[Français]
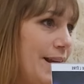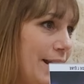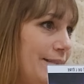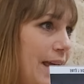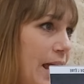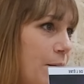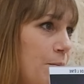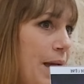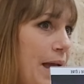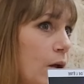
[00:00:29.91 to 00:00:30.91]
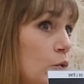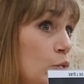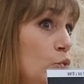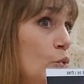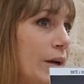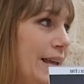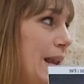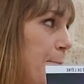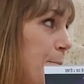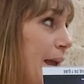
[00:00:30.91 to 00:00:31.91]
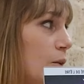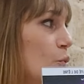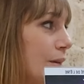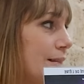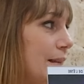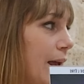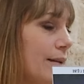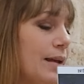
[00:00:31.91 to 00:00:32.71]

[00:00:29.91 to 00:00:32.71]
La terre-mère nous nourrit, la mère nourricière,